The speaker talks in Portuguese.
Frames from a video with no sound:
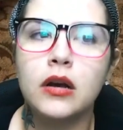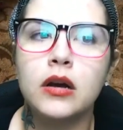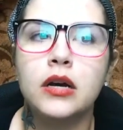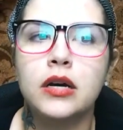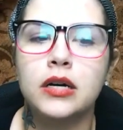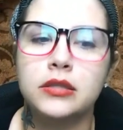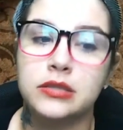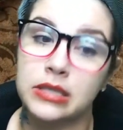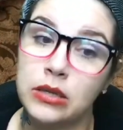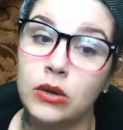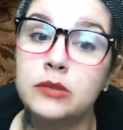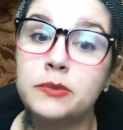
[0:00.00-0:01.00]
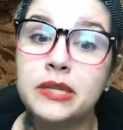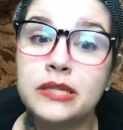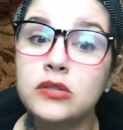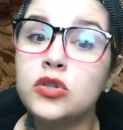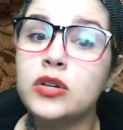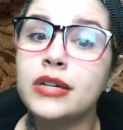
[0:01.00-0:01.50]
Ah, senão eles
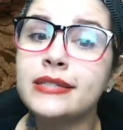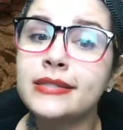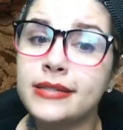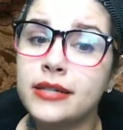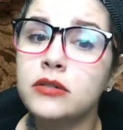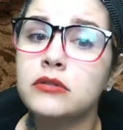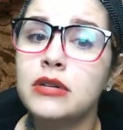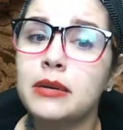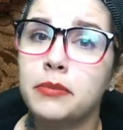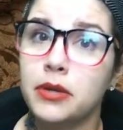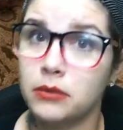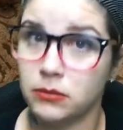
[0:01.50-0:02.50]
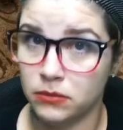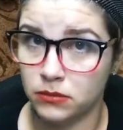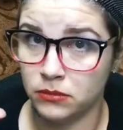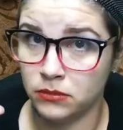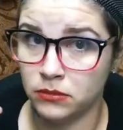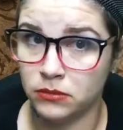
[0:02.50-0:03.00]
precisam de oração, não é pra,
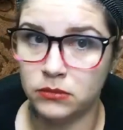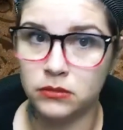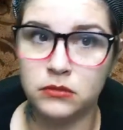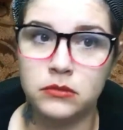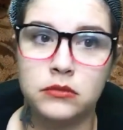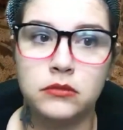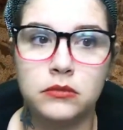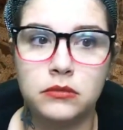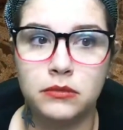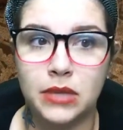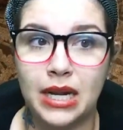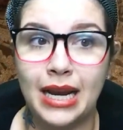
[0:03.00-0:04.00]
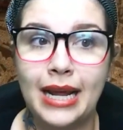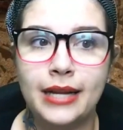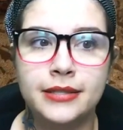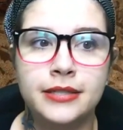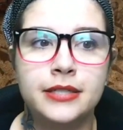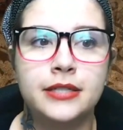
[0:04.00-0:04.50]
pra
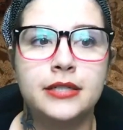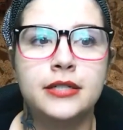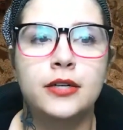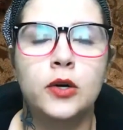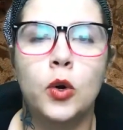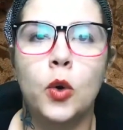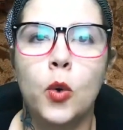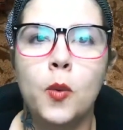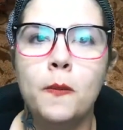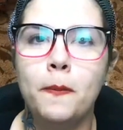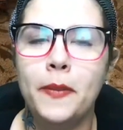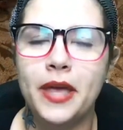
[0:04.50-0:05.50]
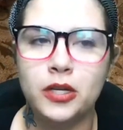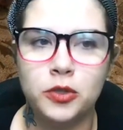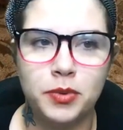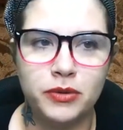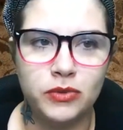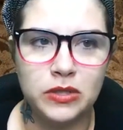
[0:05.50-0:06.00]
lá? Um beijo
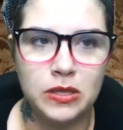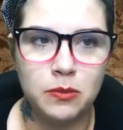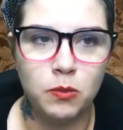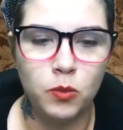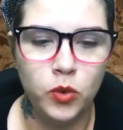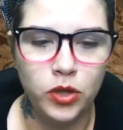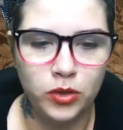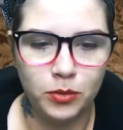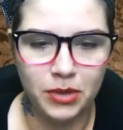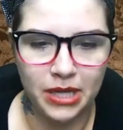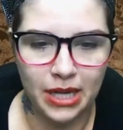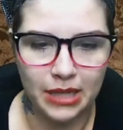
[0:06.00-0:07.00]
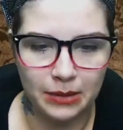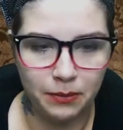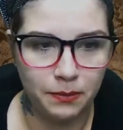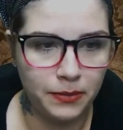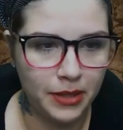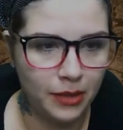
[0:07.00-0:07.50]
para você, muito obrigada
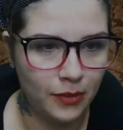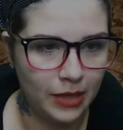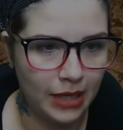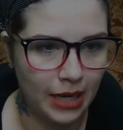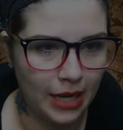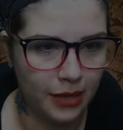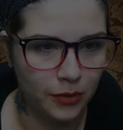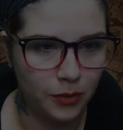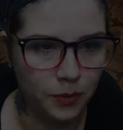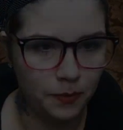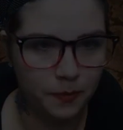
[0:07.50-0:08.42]
pelo relato.